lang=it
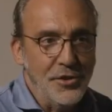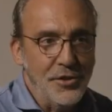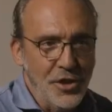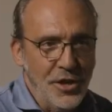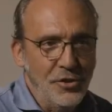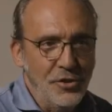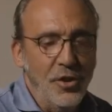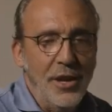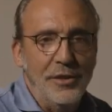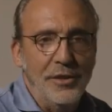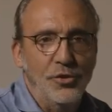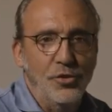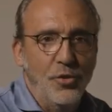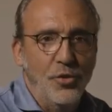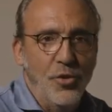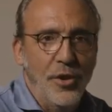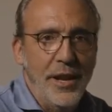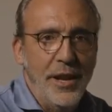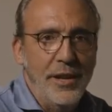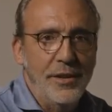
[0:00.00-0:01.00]
Facendo
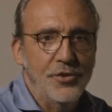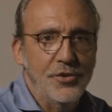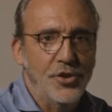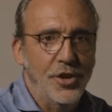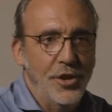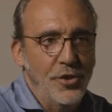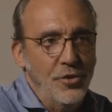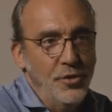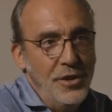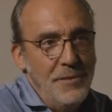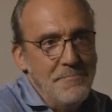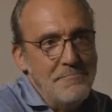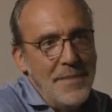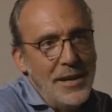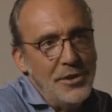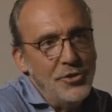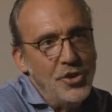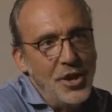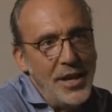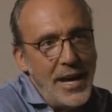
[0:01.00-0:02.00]
l'attore cerco di
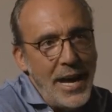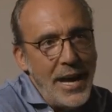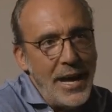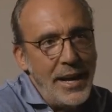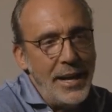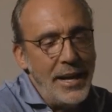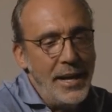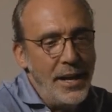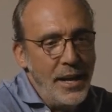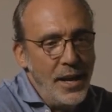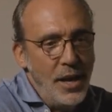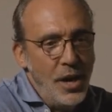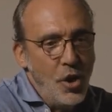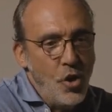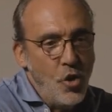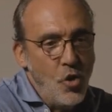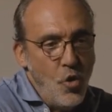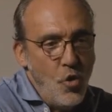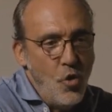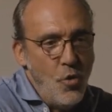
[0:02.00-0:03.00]
immaginare
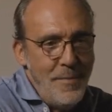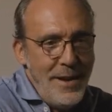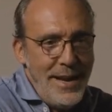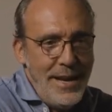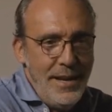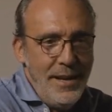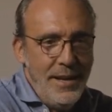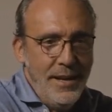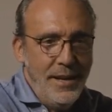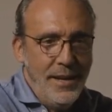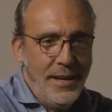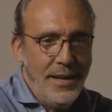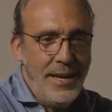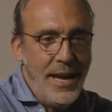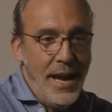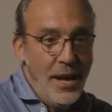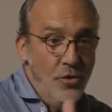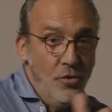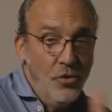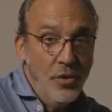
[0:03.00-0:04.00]
come
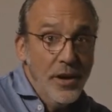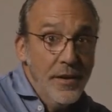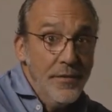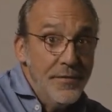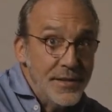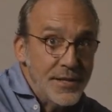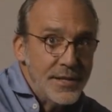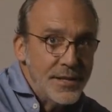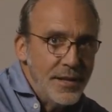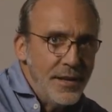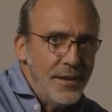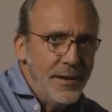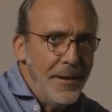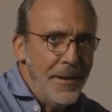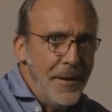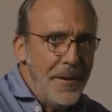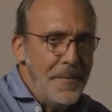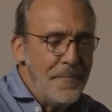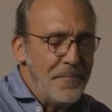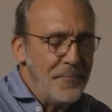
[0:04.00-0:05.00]
Keanu Reeves
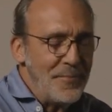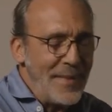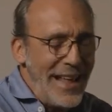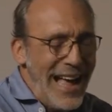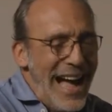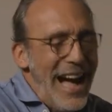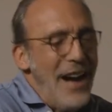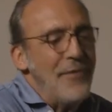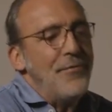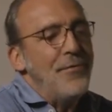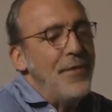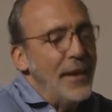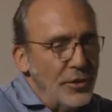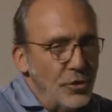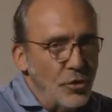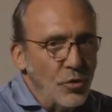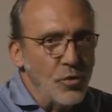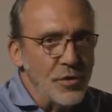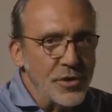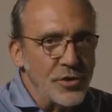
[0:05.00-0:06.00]
ha
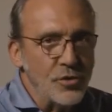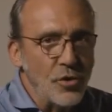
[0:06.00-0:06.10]
fatto